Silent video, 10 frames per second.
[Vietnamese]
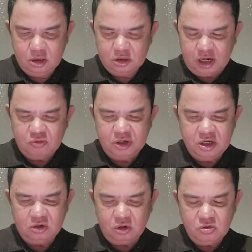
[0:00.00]
Sau
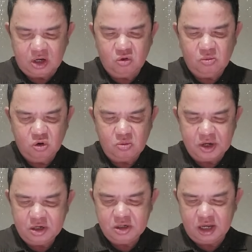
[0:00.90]
khi có yêu cầu của Bộ Công
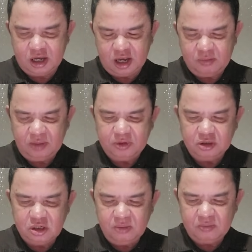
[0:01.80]
an ngày 25
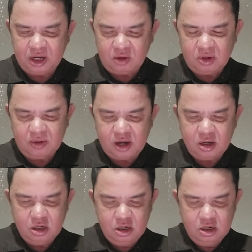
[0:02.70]
tháng 9 năm
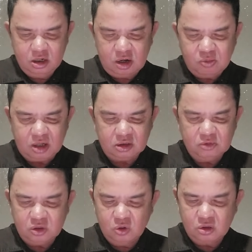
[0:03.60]
2023, Công an
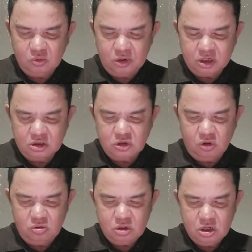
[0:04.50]
tỉnh Bình Thuận có quyết định
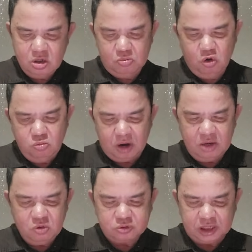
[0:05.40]
số
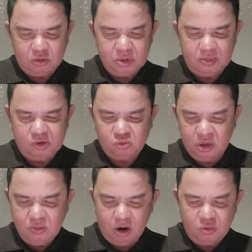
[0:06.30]
4716 về việc
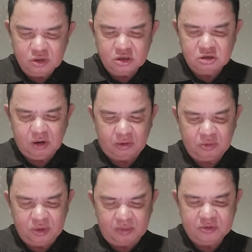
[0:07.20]
hủy bỏ quyết định xử phạt
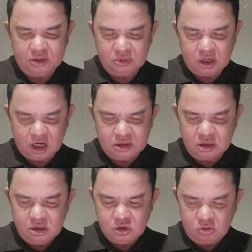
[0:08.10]
vi phạm hành
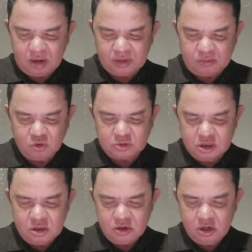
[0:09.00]
chính số 5819